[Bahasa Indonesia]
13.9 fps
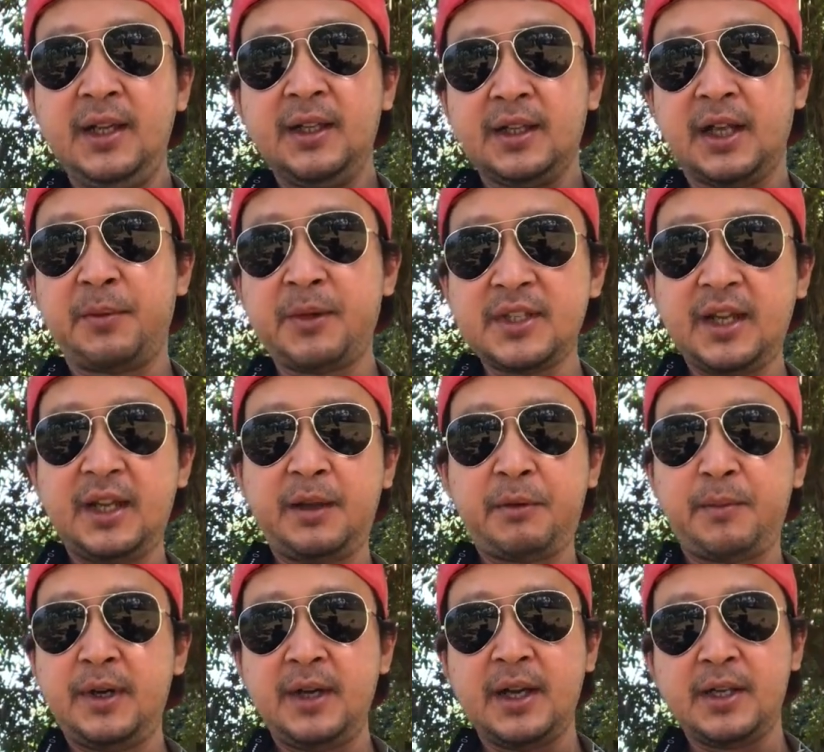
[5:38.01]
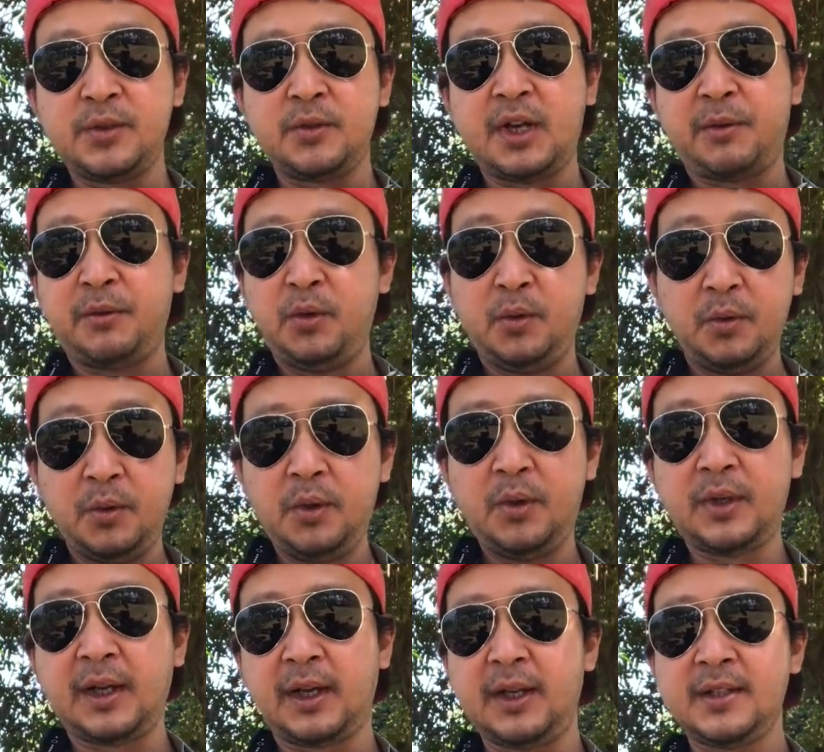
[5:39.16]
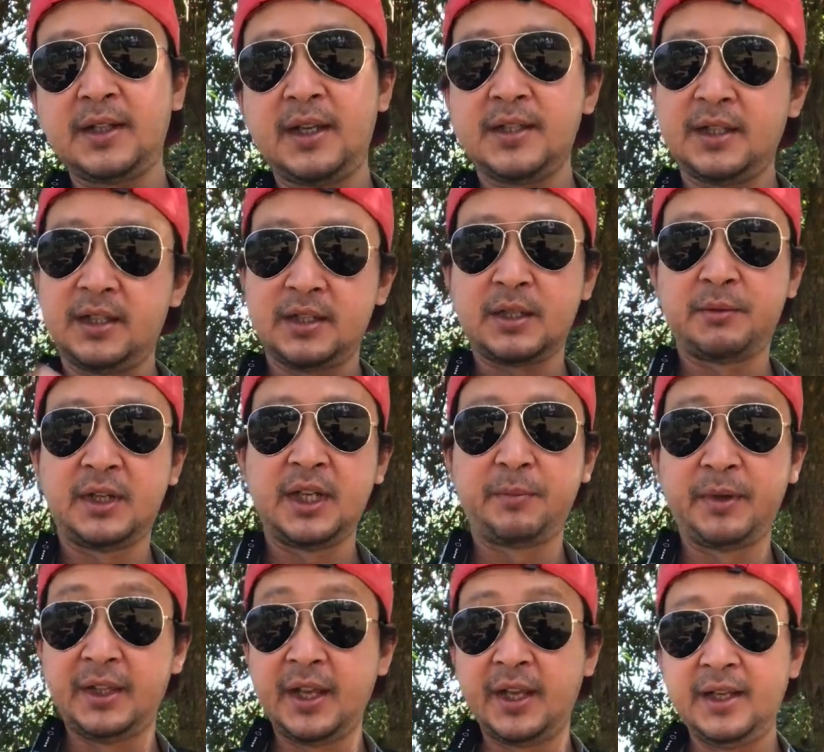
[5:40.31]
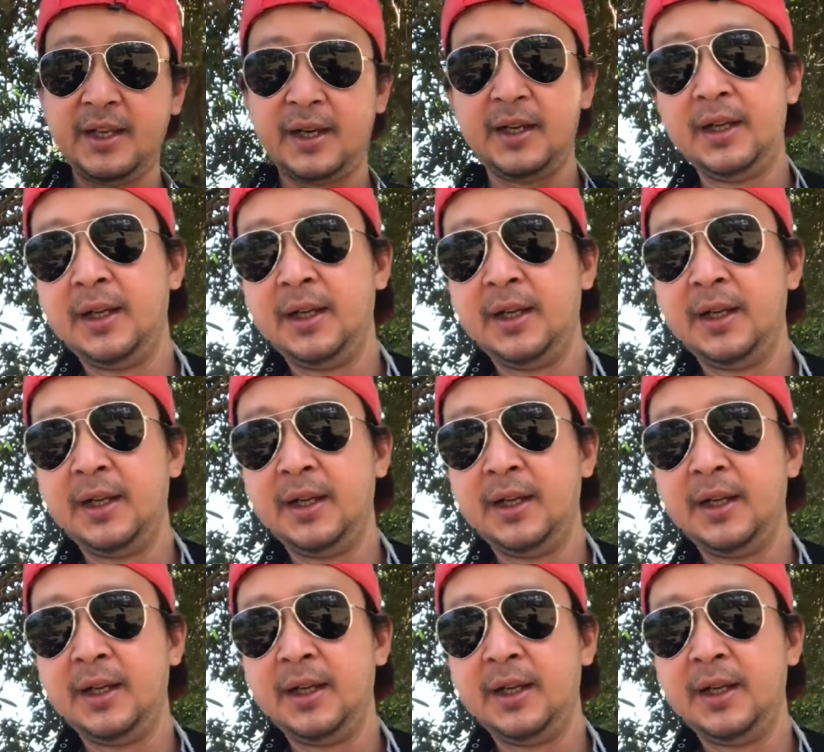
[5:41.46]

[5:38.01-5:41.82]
kenapa saya memang nggak suka menunggu karena saya senang sama David Deida